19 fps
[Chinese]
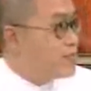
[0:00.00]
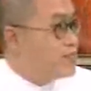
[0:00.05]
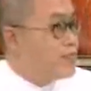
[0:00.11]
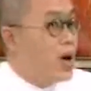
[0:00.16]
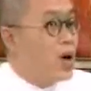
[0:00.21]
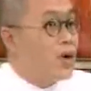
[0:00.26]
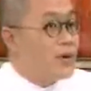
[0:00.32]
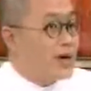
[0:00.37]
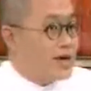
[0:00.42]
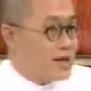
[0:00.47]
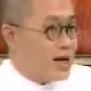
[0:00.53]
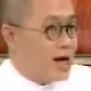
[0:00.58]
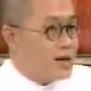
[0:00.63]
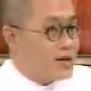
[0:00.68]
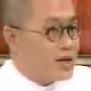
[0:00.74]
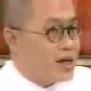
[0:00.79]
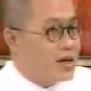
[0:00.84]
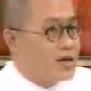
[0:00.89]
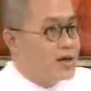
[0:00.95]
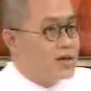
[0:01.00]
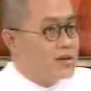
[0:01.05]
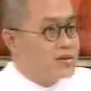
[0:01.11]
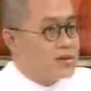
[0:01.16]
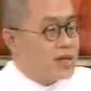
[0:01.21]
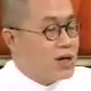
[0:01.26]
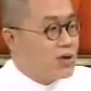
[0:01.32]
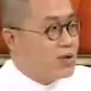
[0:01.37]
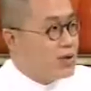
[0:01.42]
保卫他的，
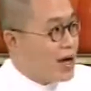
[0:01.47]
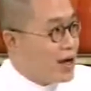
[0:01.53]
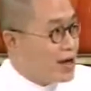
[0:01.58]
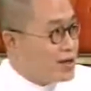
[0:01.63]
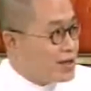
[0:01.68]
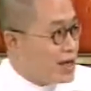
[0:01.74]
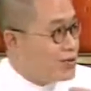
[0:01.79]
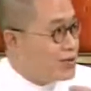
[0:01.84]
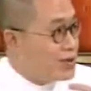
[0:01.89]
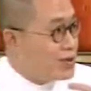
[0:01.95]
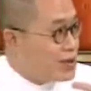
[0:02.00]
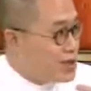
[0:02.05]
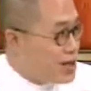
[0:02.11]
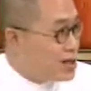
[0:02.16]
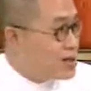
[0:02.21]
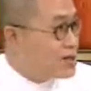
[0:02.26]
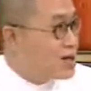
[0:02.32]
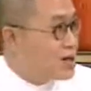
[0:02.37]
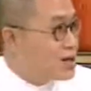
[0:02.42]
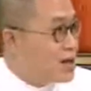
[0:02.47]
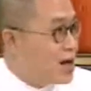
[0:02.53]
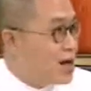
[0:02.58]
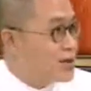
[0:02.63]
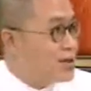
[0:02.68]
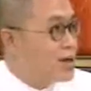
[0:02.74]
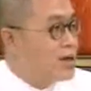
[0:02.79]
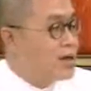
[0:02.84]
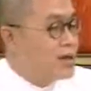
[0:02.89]
那后来还参与建设
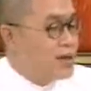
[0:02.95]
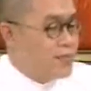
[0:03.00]
他的。